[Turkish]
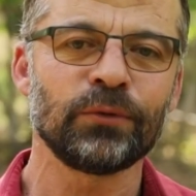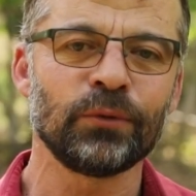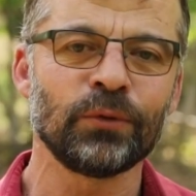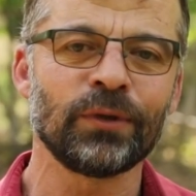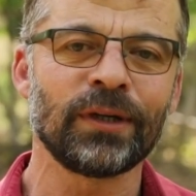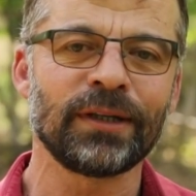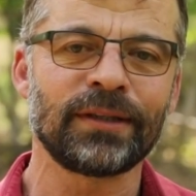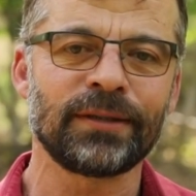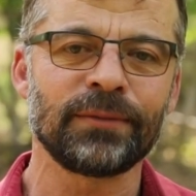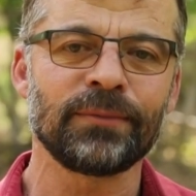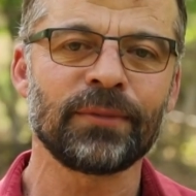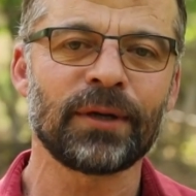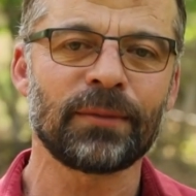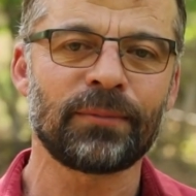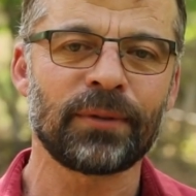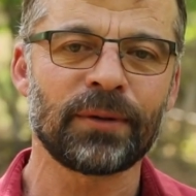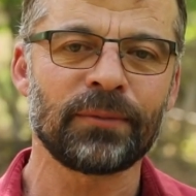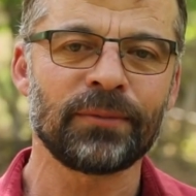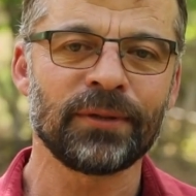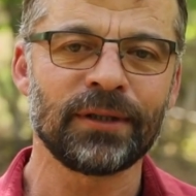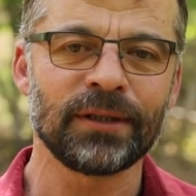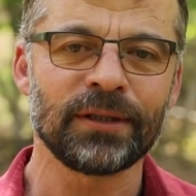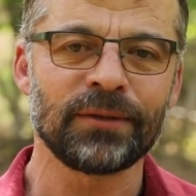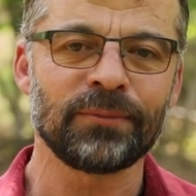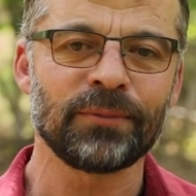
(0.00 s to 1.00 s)
üretim
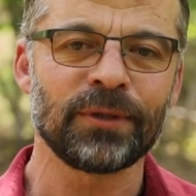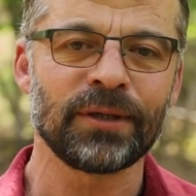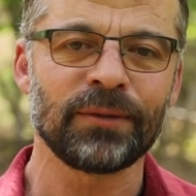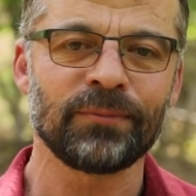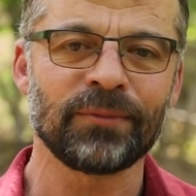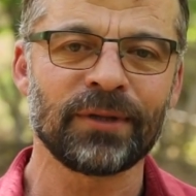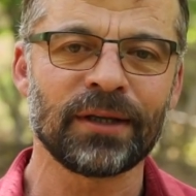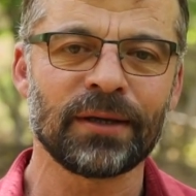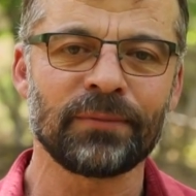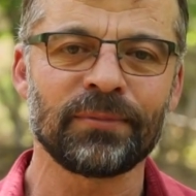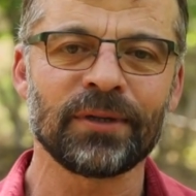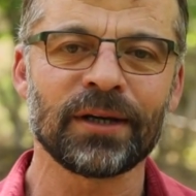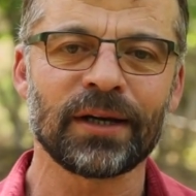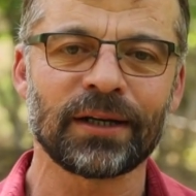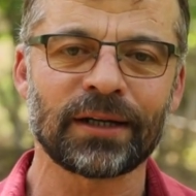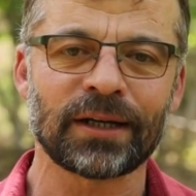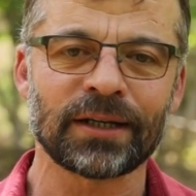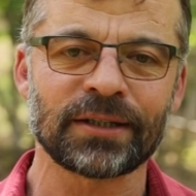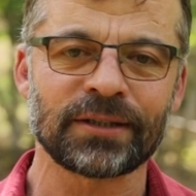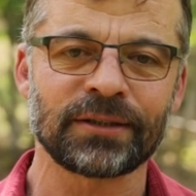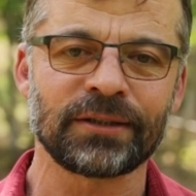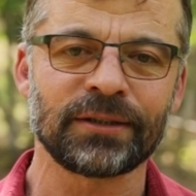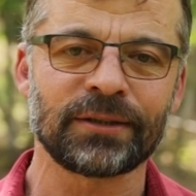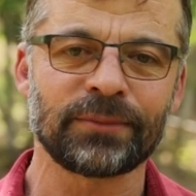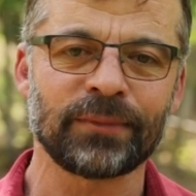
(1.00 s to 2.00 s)
yapabilir miyim diye bir
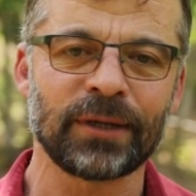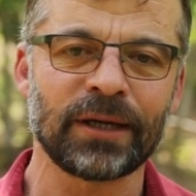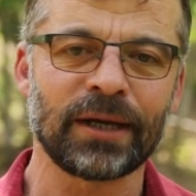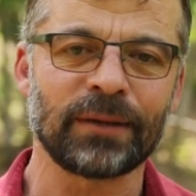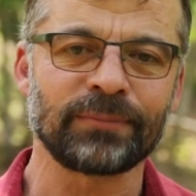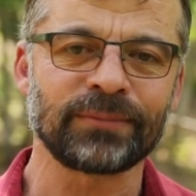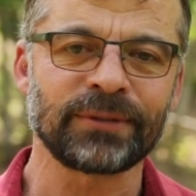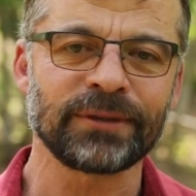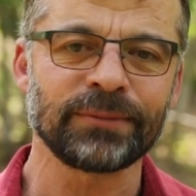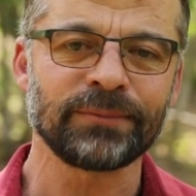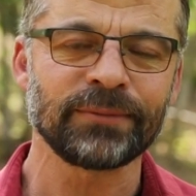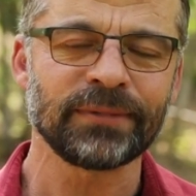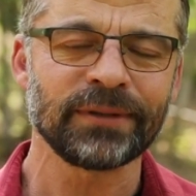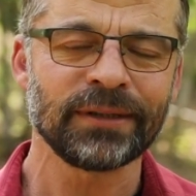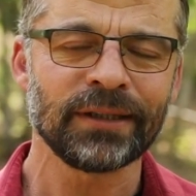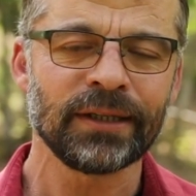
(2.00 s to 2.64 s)
araştırma yaptım.